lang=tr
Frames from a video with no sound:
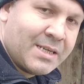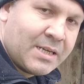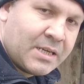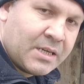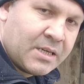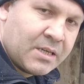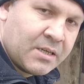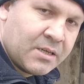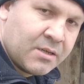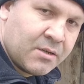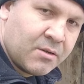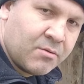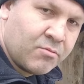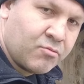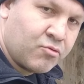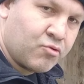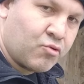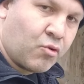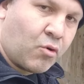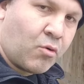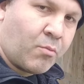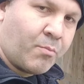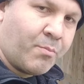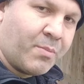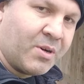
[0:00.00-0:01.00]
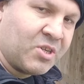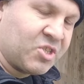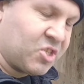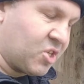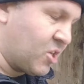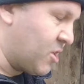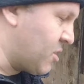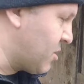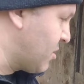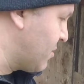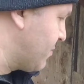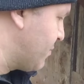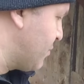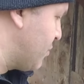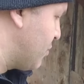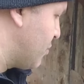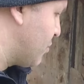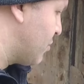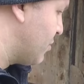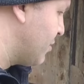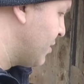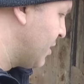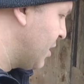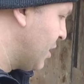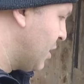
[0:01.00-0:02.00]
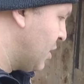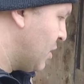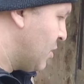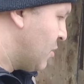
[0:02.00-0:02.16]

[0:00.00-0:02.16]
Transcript: de çok başarılı bir ürün.